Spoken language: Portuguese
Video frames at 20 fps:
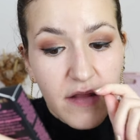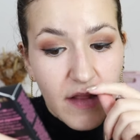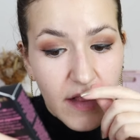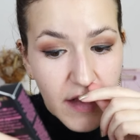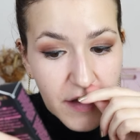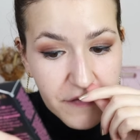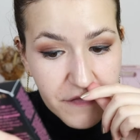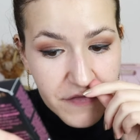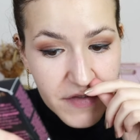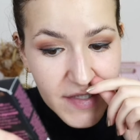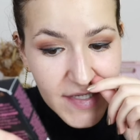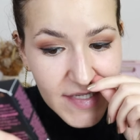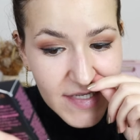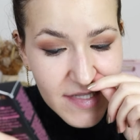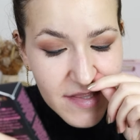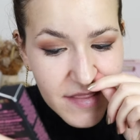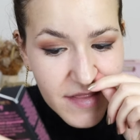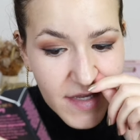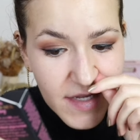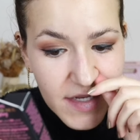Lifting and
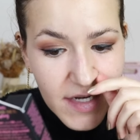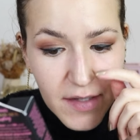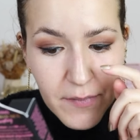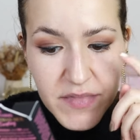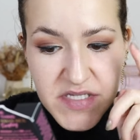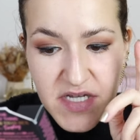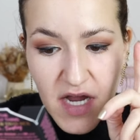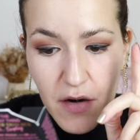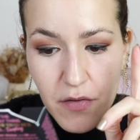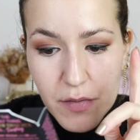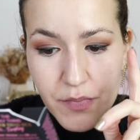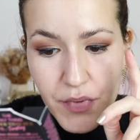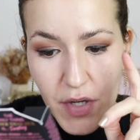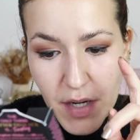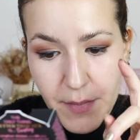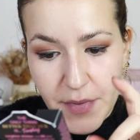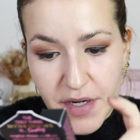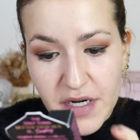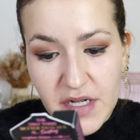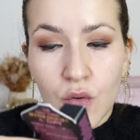Thickening Mascara
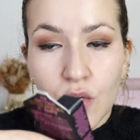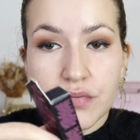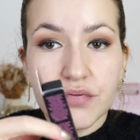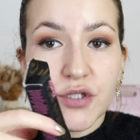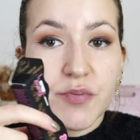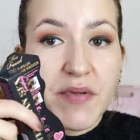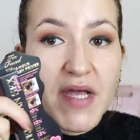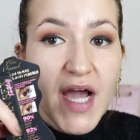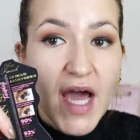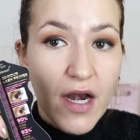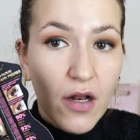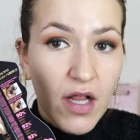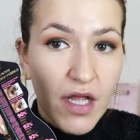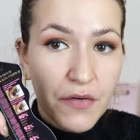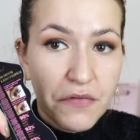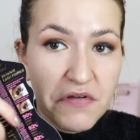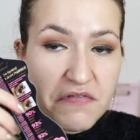Primer. O que nos explicaram lá no